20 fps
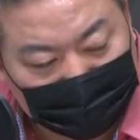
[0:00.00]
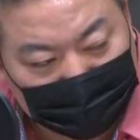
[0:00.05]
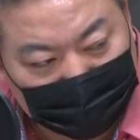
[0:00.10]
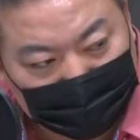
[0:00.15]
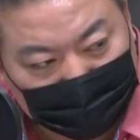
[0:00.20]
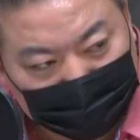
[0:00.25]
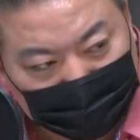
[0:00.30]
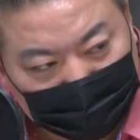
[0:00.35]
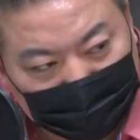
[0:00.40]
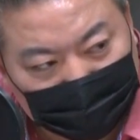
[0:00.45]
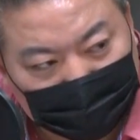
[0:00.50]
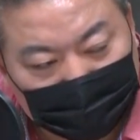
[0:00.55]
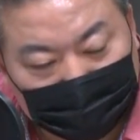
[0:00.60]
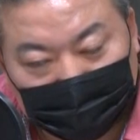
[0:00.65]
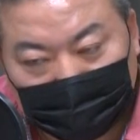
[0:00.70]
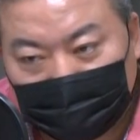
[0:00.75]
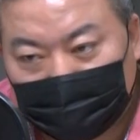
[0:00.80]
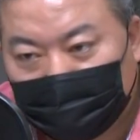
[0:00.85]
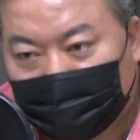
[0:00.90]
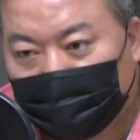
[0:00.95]
그래요. 그래서
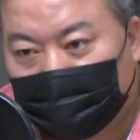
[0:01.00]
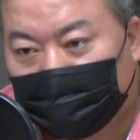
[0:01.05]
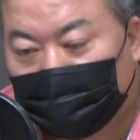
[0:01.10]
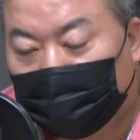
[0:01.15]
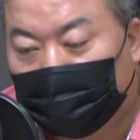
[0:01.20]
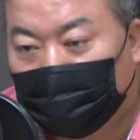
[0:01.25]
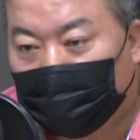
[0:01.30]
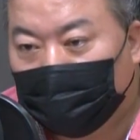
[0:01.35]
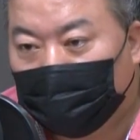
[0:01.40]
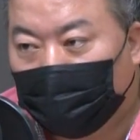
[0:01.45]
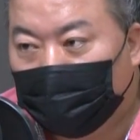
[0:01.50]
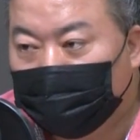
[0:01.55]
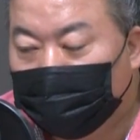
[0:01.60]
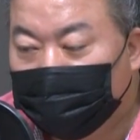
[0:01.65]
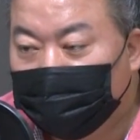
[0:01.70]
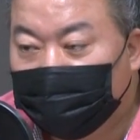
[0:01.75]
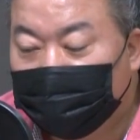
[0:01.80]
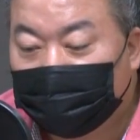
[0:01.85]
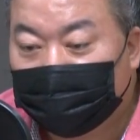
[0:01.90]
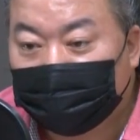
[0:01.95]
오는
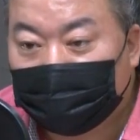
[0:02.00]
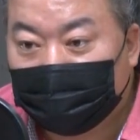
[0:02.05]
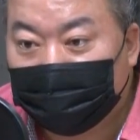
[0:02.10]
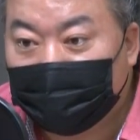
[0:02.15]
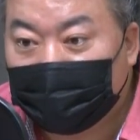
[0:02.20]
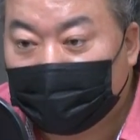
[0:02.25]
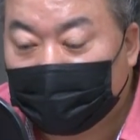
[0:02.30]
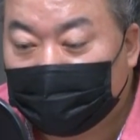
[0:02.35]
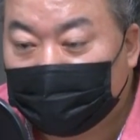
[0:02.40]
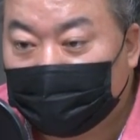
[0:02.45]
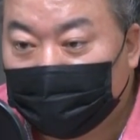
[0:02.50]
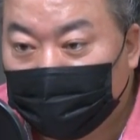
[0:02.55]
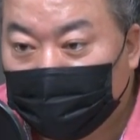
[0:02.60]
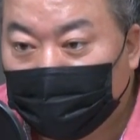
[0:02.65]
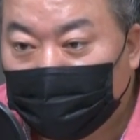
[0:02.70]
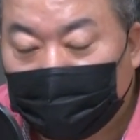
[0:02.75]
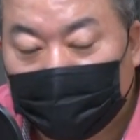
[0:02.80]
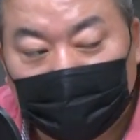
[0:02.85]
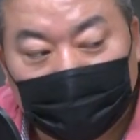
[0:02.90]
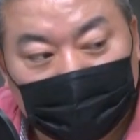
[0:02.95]
23일까지가
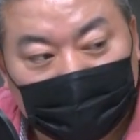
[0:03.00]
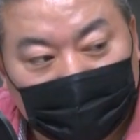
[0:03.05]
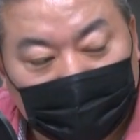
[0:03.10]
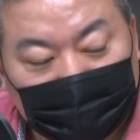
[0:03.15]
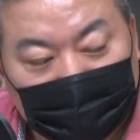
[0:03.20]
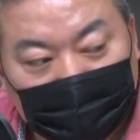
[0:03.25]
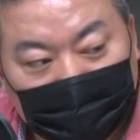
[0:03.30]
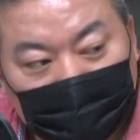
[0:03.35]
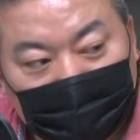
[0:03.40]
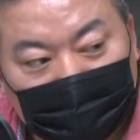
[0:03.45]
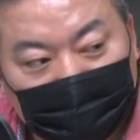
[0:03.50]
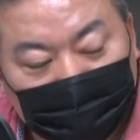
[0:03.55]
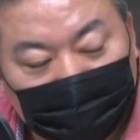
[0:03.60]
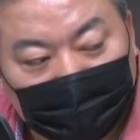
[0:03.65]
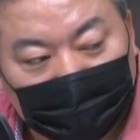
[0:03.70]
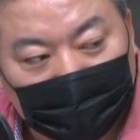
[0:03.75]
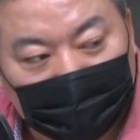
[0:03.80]
유효 기간인가 아마 그럴 겁니다.